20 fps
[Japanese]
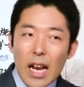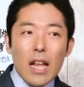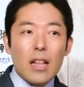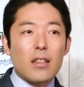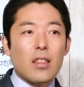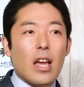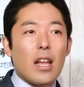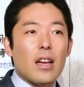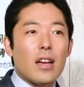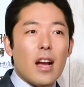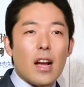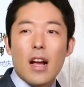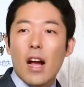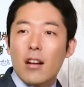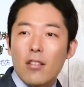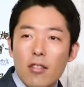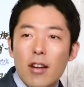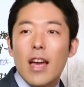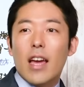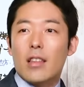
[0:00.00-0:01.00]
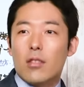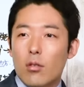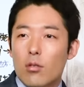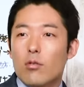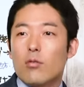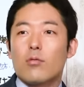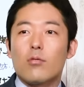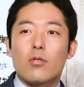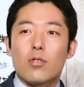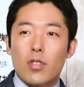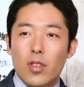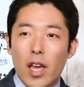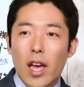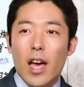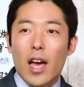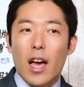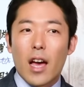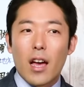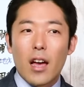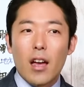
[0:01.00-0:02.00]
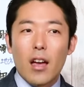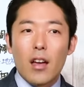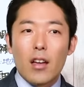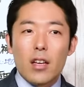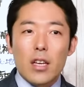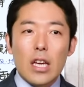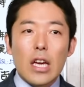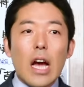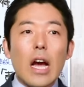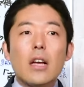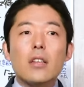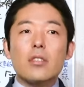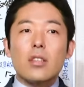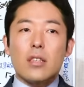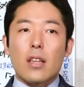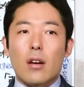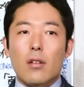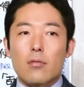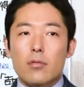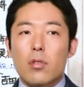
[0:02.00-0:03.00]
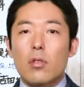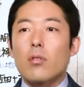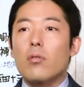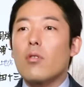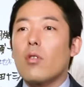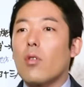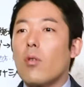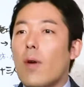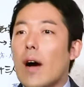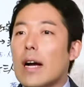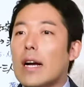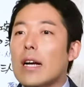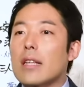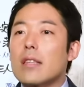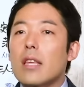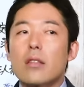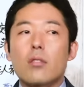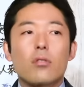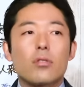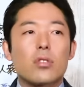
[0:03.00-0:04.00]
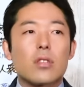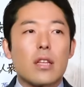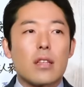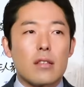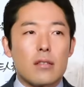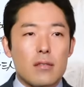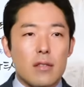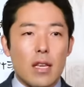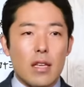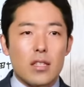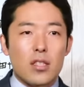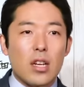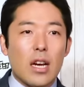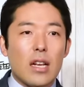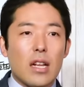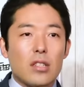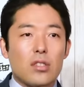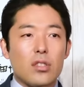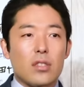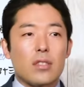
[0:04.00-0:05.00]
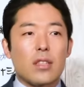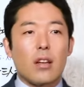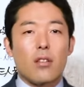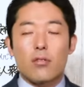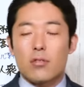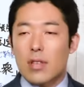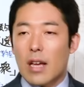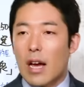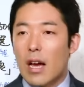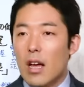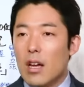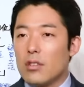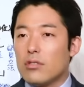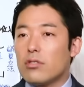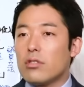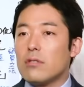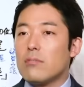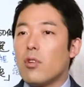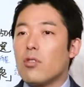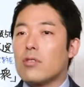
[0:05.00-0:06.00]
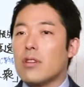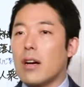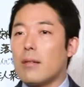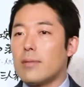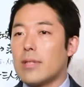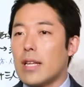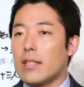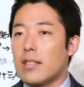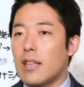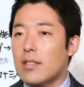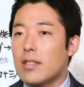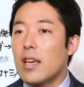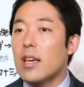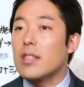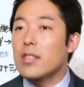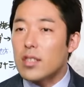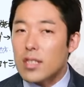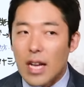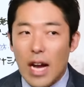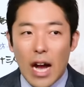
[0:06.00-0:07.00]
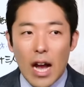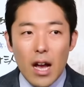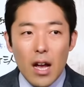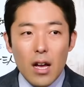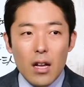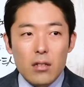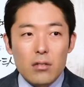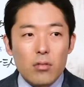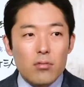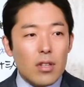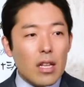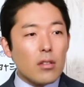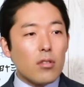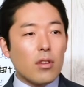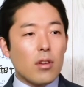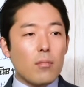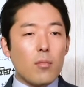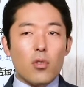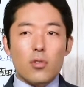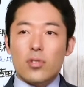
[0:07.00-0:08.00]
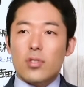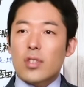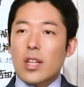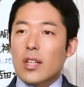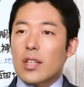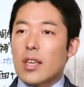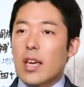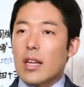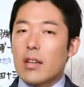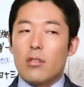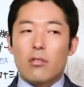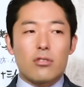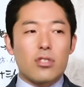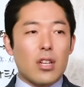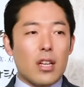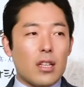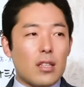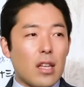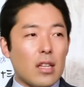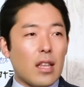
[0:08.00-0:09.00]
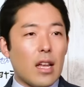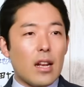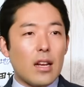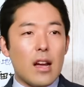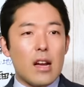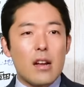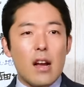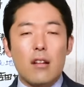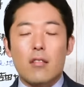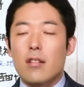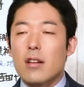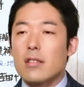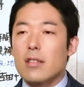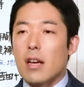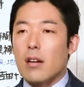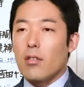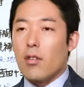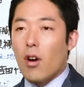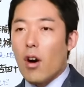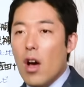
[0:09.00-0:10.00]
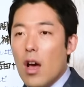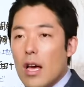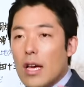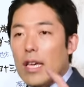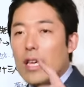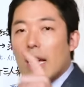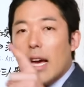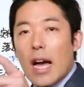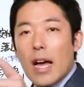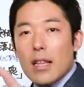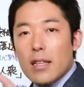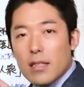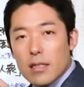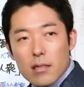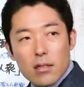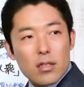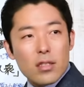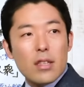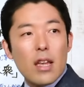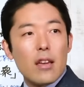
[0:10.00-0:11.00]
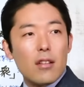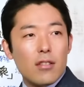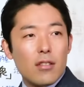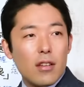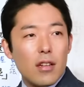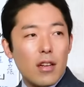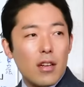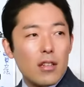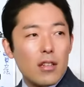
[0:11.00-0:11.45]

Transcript: らん田中角栄ということで批判してたその頃若手としてですね石原慎太郎さん注目株だった政治家そんな時もうすでに権力者だった田中角栄さんを批判している